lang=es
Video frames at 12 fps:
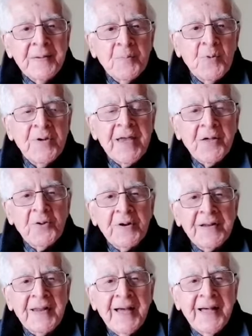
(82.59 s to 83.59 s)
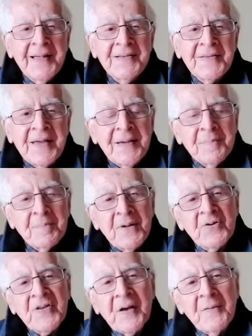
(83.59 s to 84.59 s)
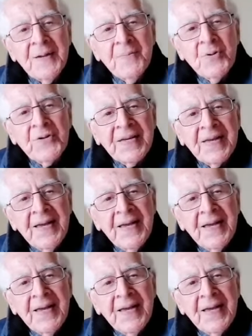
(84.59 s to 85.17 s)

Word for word: muy adornadas, pero sabemos